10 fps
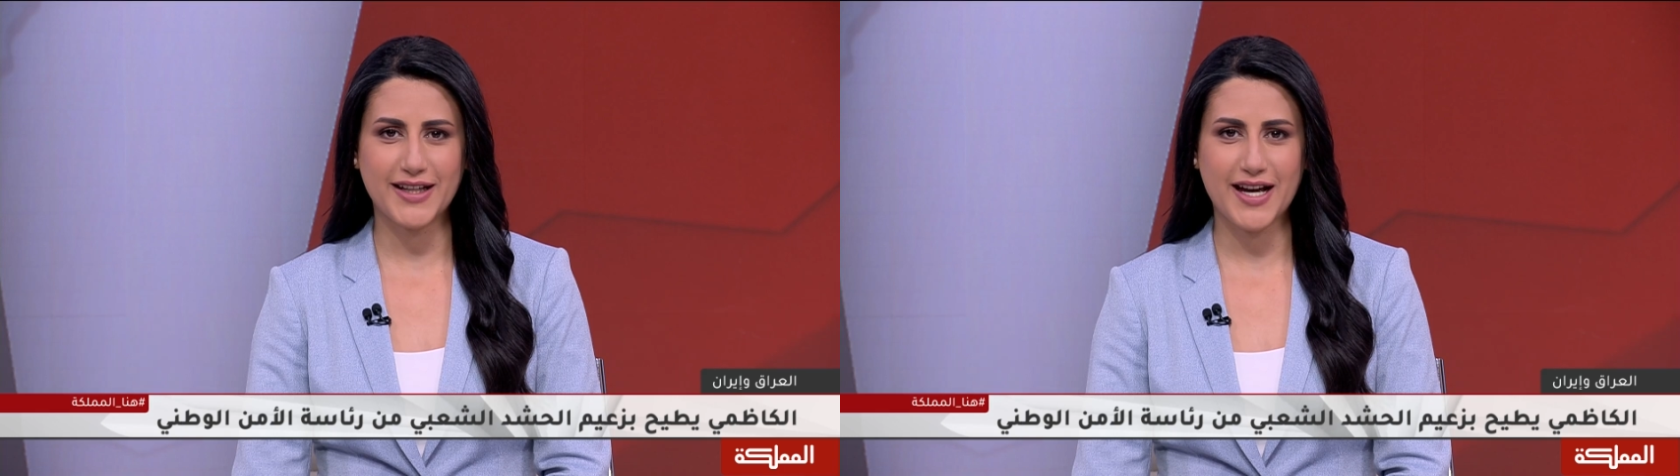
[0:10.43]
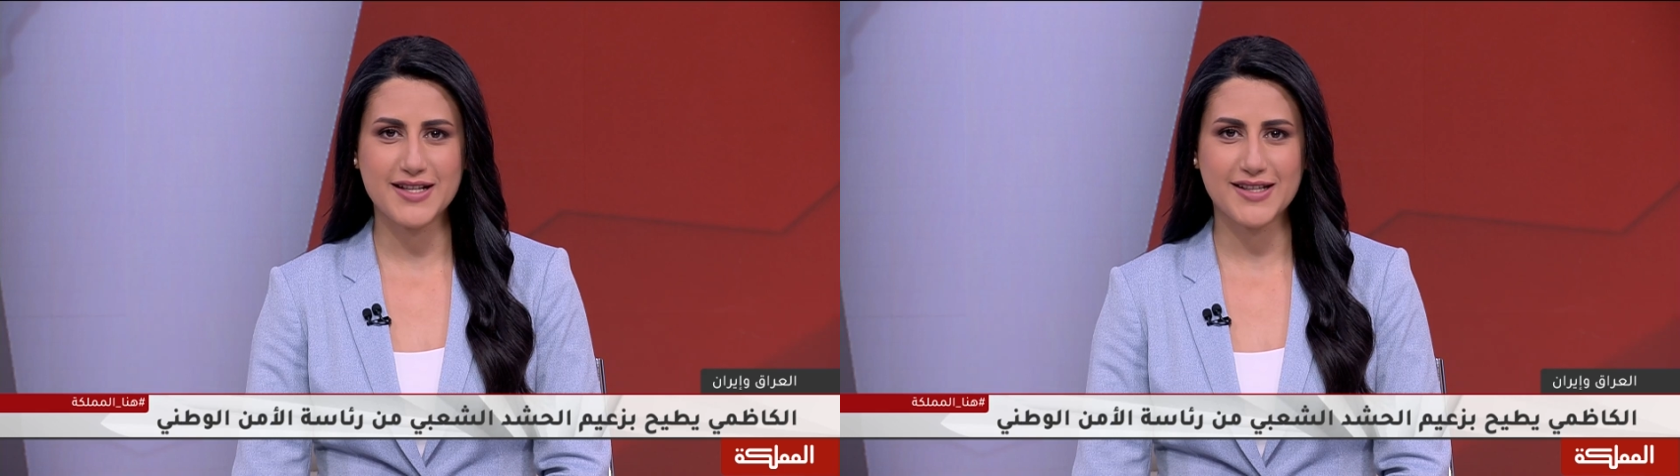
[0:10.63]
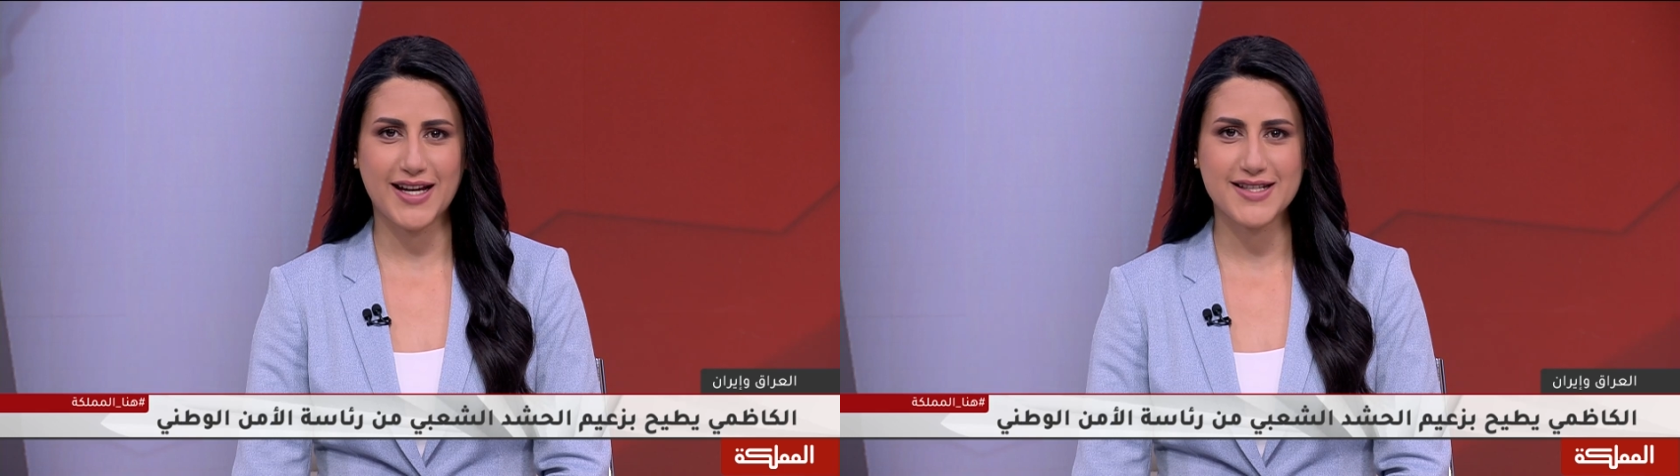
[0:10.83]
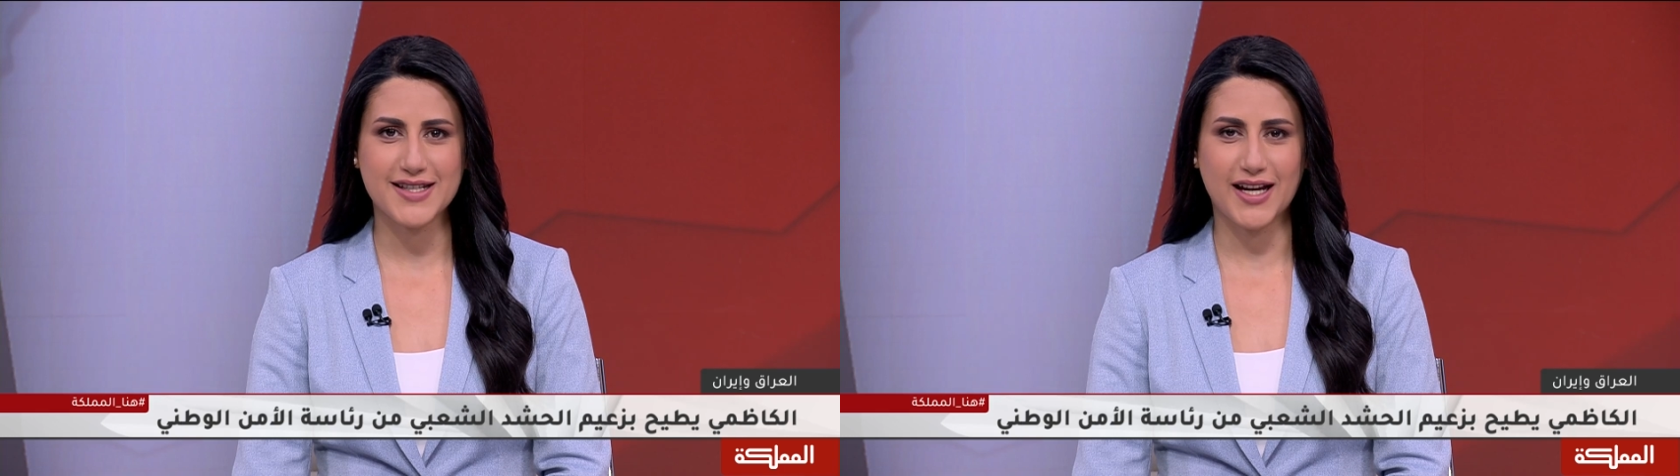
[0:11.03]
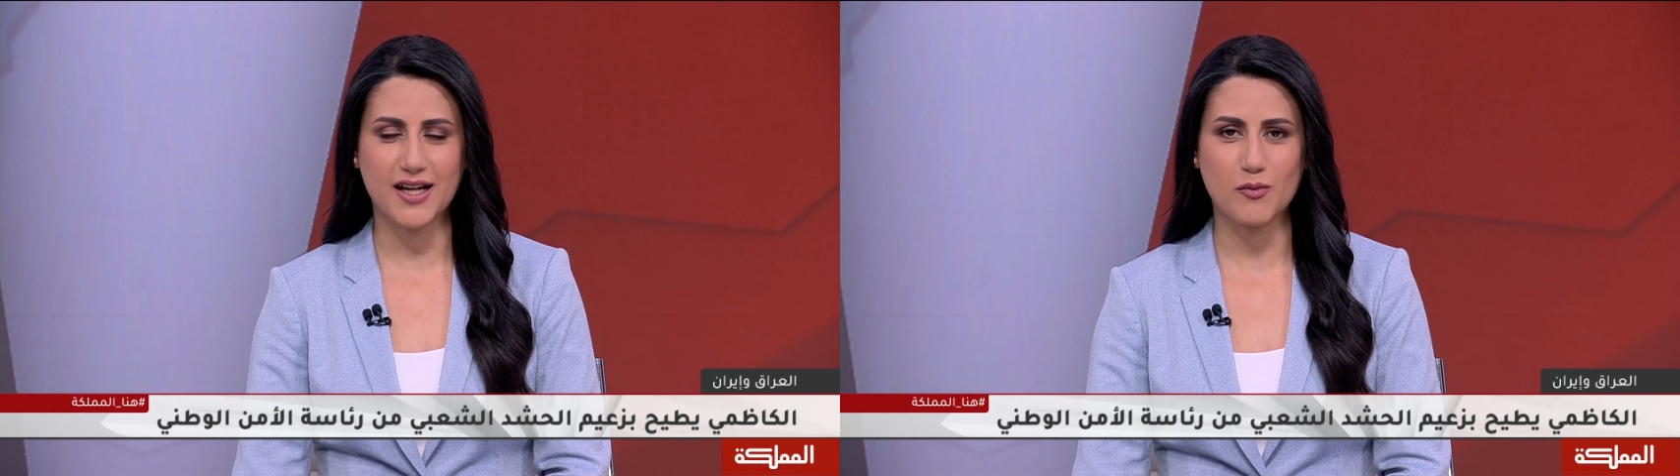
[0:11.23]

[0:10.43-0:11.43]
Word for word: للسياسي